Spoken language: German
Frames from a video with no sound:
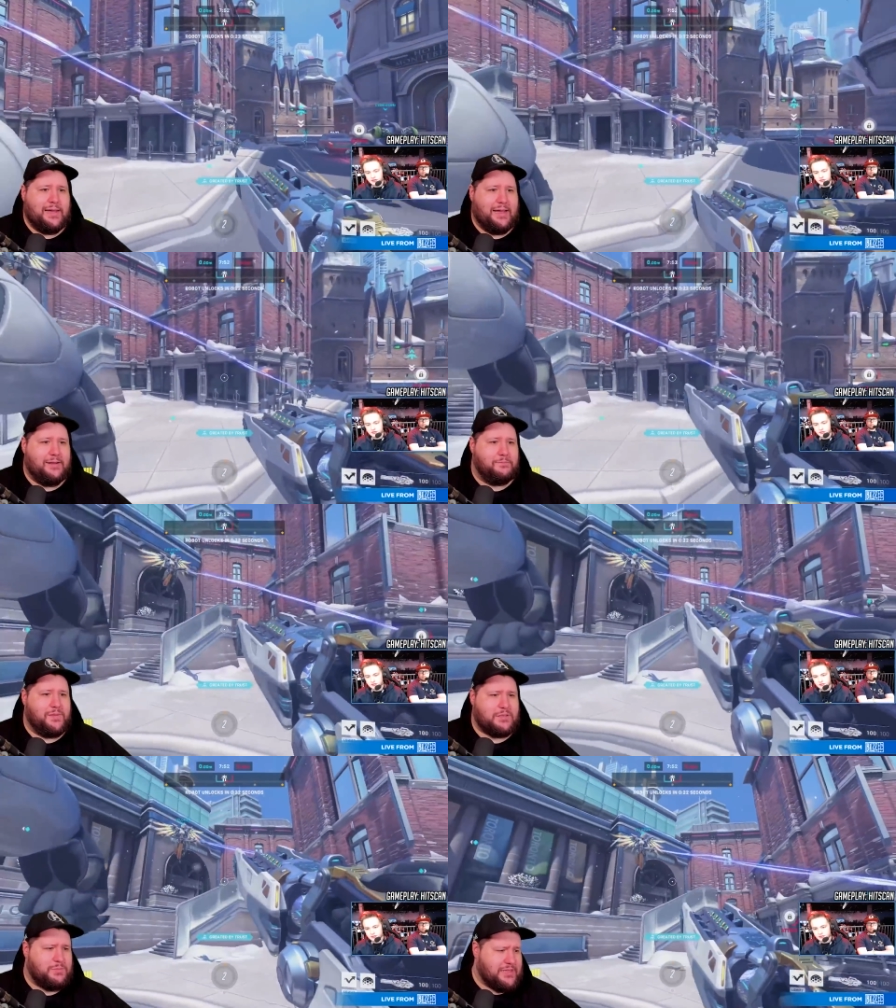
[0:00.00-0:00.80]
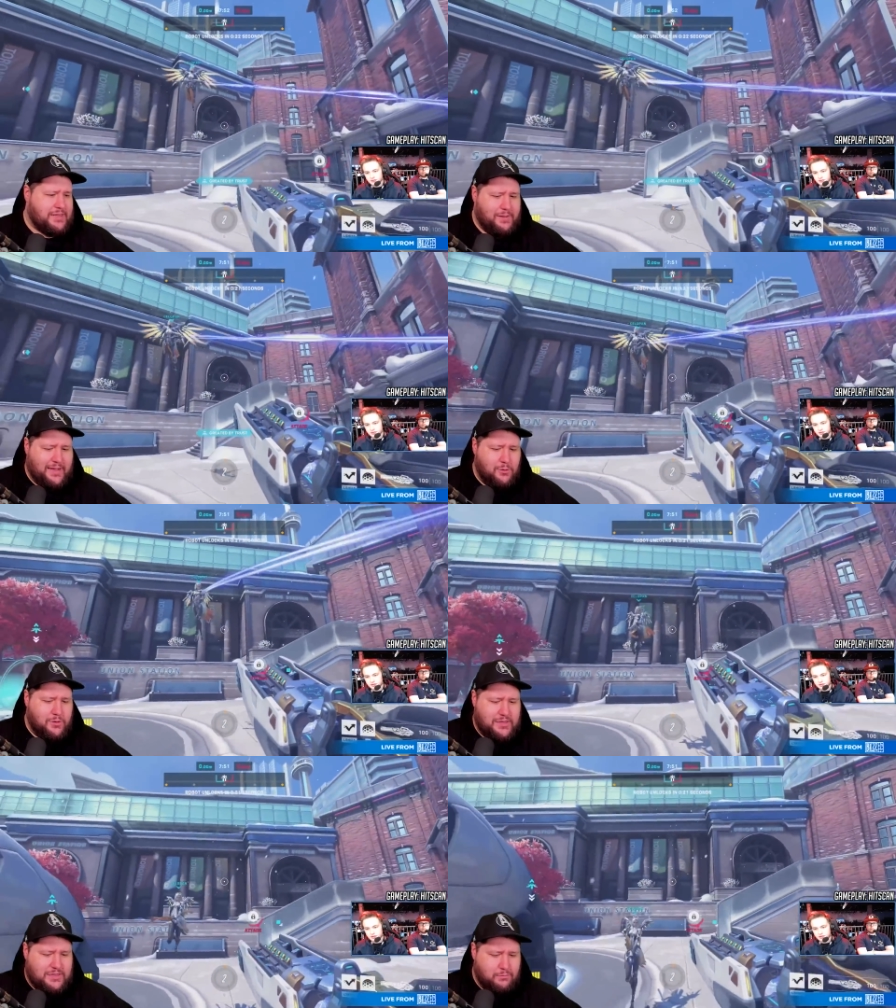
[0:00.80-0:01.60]
Ähm, jetzt bin ich der
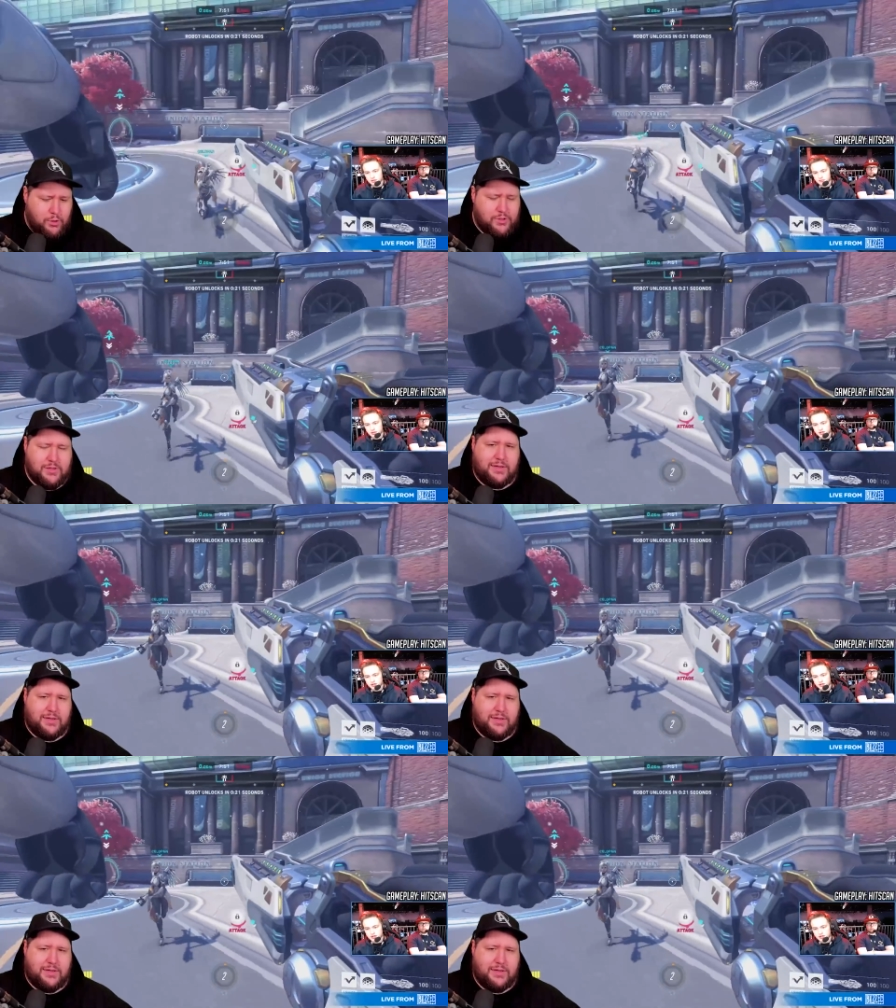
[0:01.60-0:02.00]
Meinung, ich möchte